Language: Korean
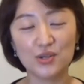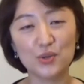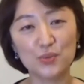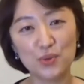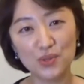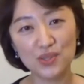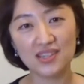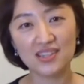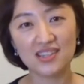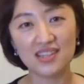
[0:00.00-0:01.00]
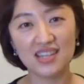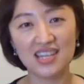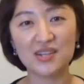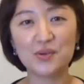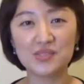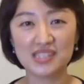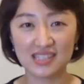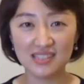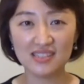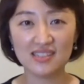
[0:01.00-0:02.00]
로봇,
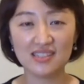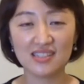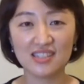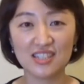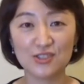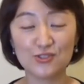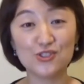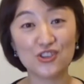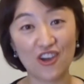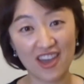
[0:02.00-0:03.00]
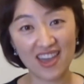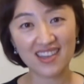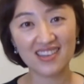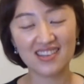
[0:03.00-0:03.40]
인공지능, 우주여행?